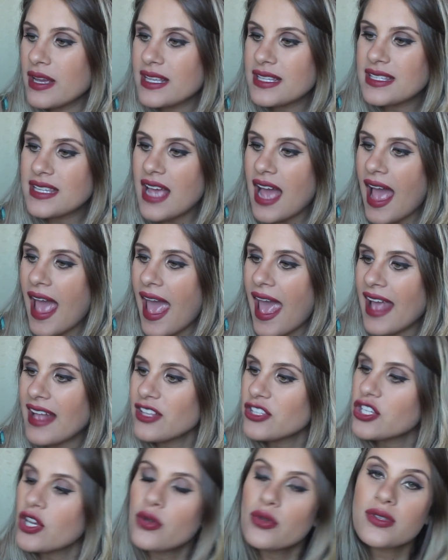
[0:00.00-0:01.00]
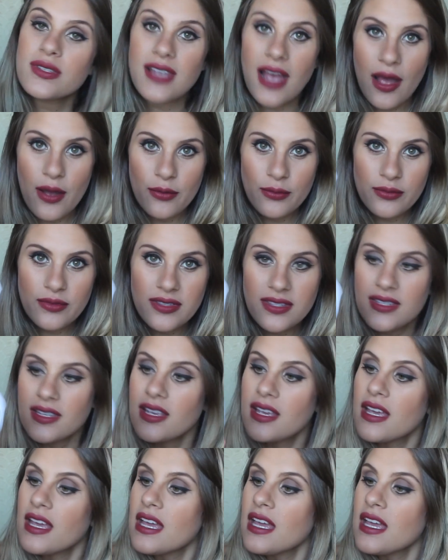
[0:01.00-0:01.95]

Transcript: esse Angel Sounds,